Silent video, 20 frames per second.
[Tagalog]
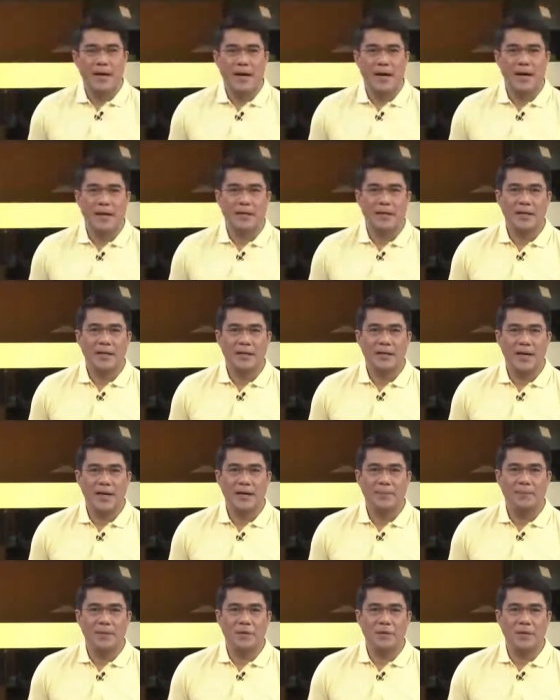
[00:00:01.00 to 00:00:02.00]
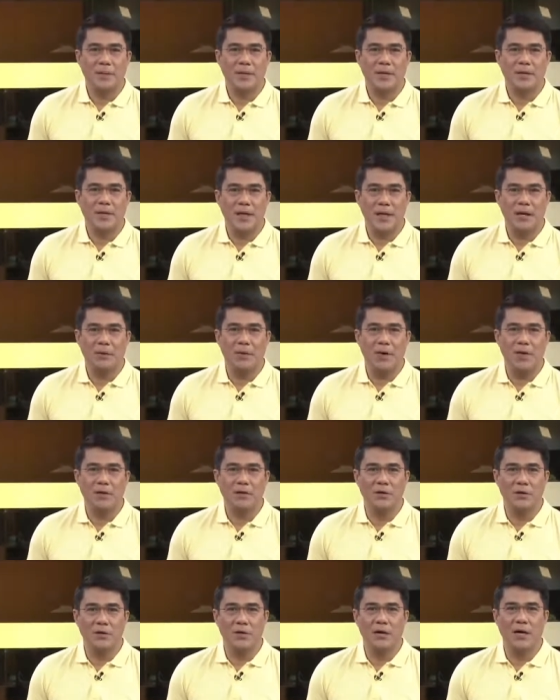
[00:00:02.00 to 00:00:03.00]
At uh, dahil po sa
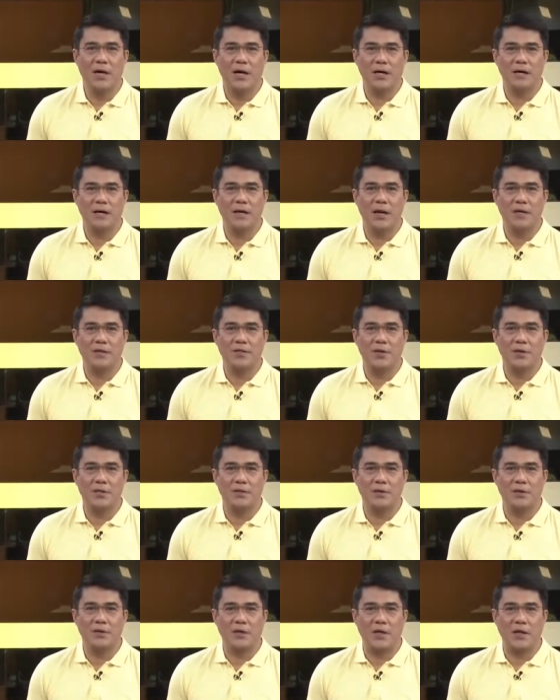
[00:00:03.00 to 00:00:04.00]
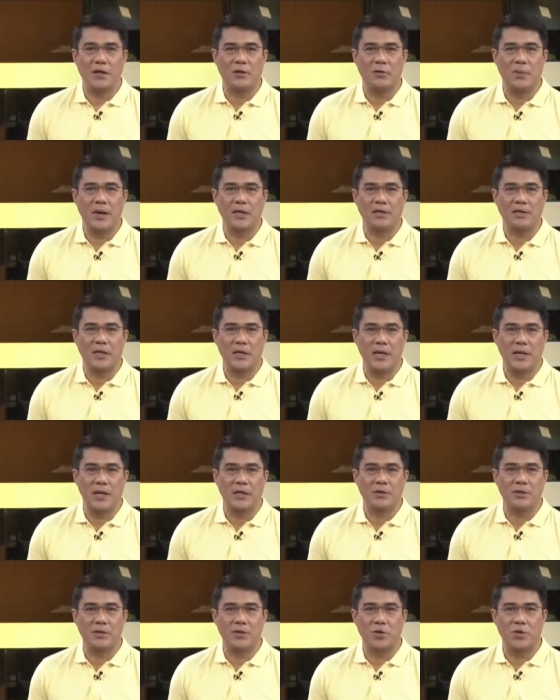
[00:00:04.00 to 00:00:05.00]
pagdiriwang noong holiday season, kaya tumaas ang
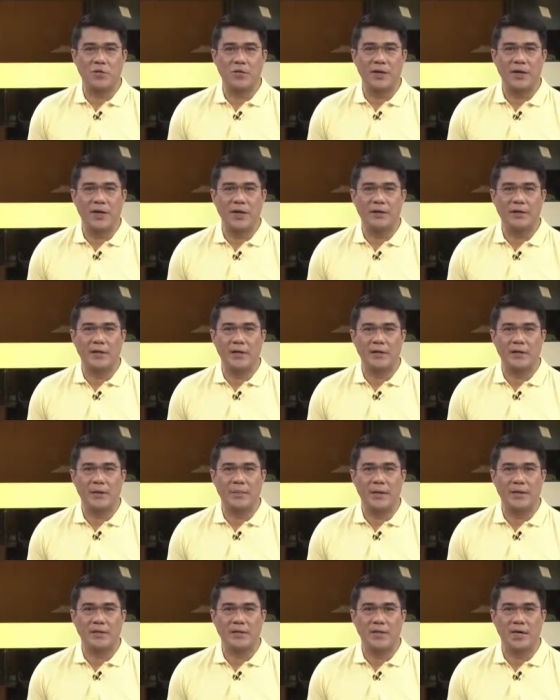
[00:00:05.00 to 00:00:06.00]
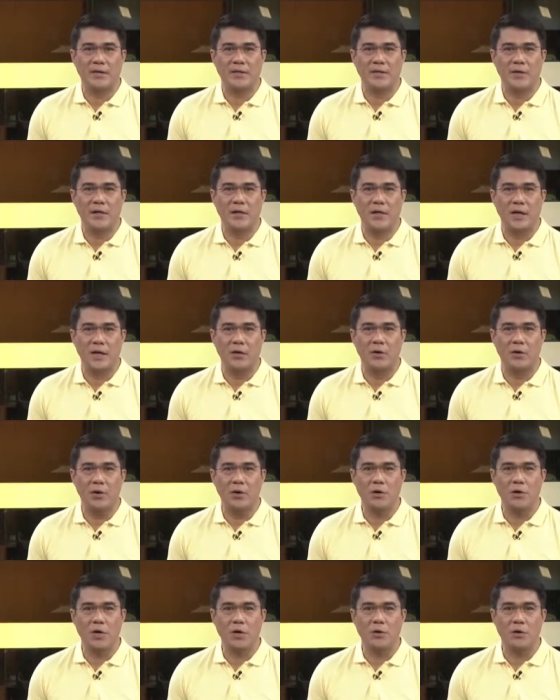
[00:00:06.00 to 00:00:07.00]
kaso ng COVID-19 sa bansa sa
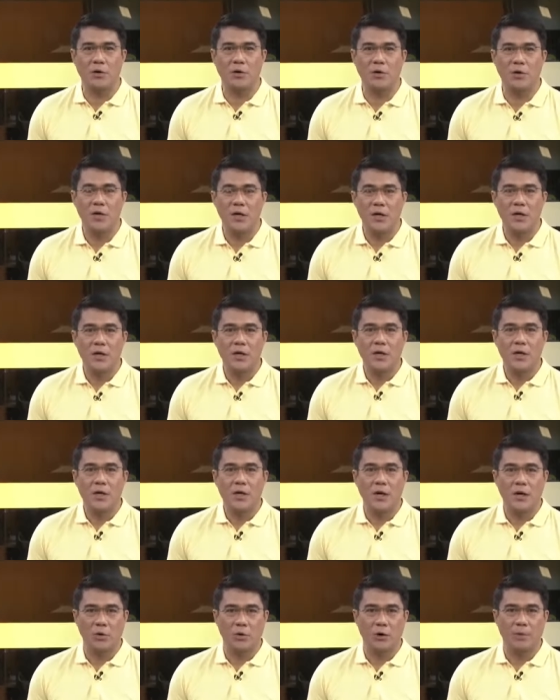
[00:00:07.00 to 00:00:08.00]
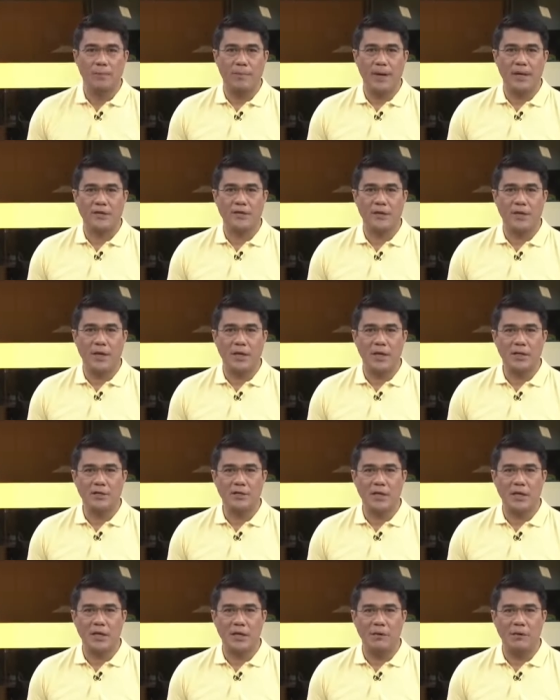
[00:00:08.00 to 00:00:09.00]
linggong ito. Ito ay base na rin
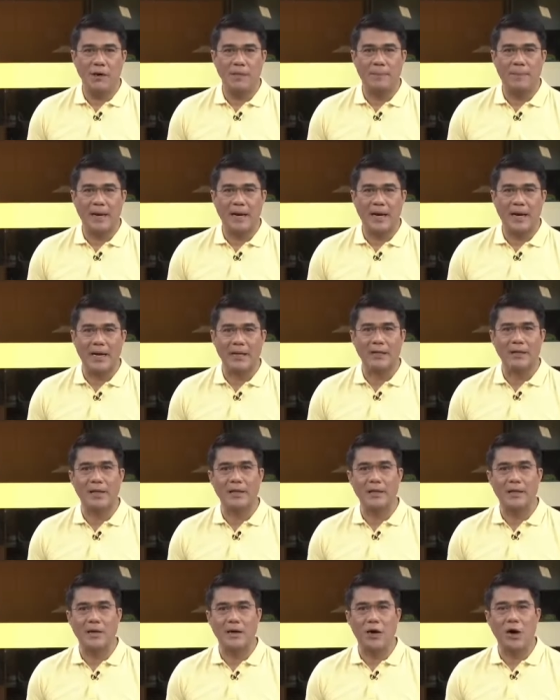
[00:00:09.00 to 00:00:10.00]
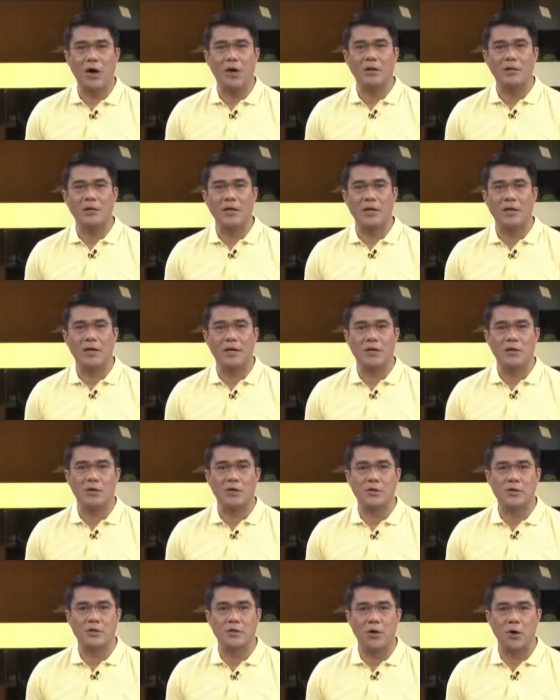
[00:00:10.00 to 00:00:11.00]
sa ginawang pag-aaral ng Octa
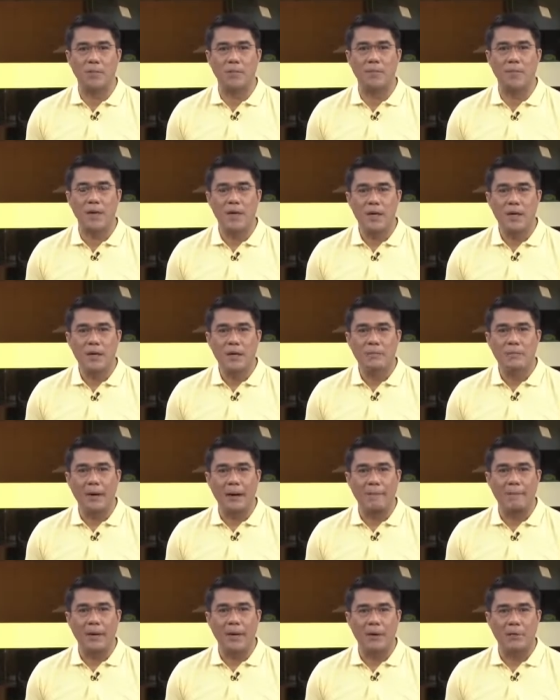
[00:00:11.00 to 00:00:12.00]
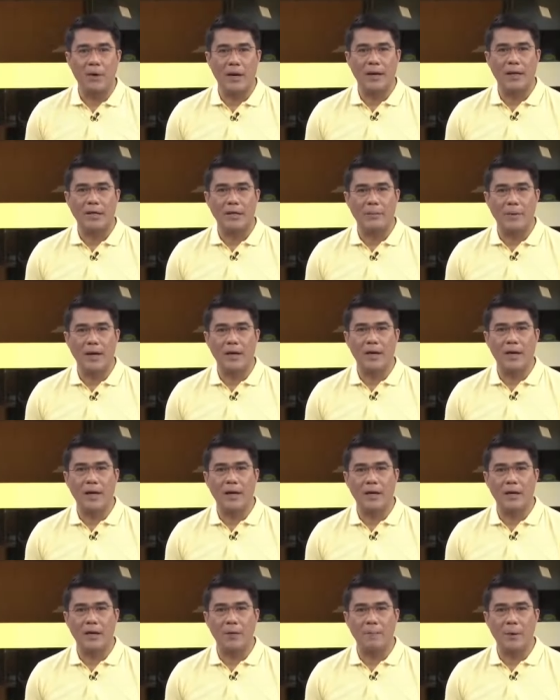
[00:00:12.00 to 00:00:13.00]
Research Group. May paliwanag naman
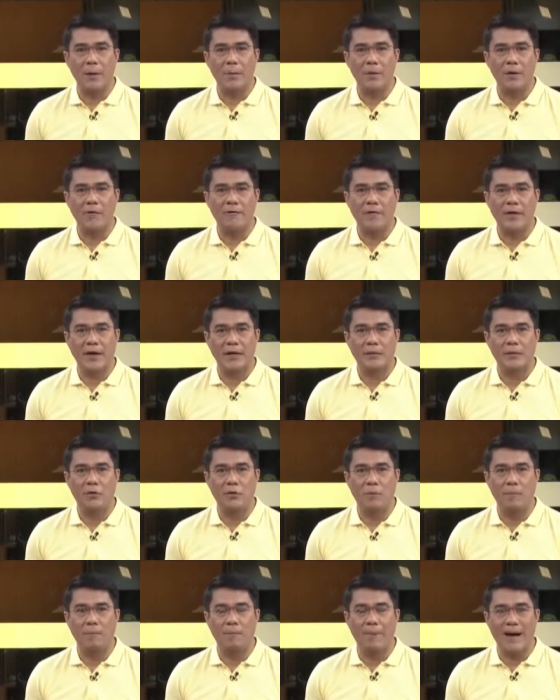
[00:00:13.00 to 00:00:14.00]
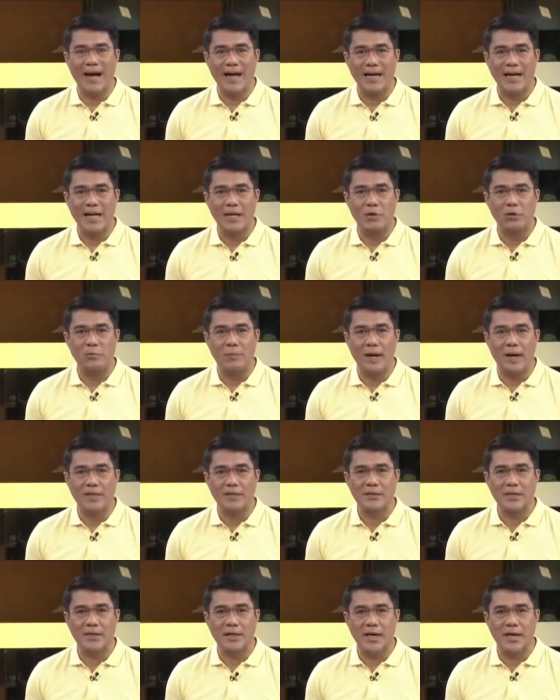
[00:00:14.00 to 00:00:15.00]
ang Department of Health kung bakit
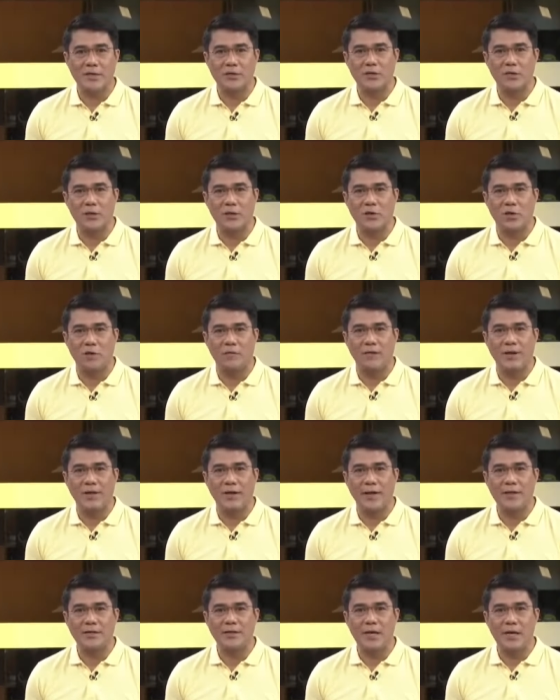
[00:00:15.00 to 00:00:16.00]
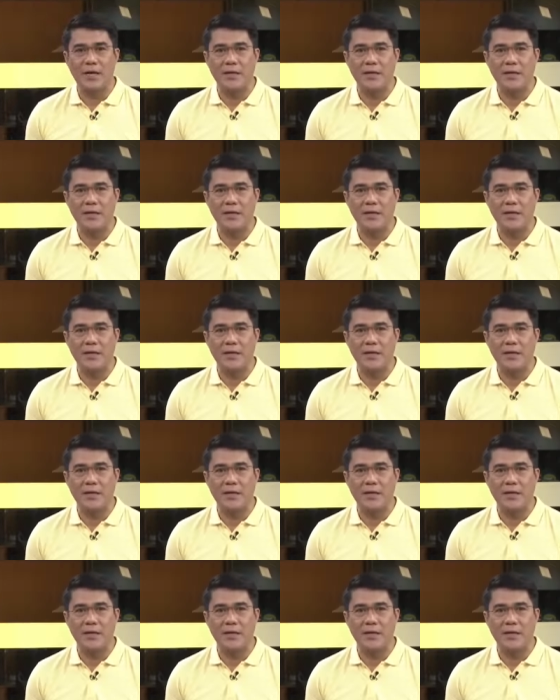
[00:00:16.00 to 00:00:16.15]
tumaas ang kaso ng COVID-19.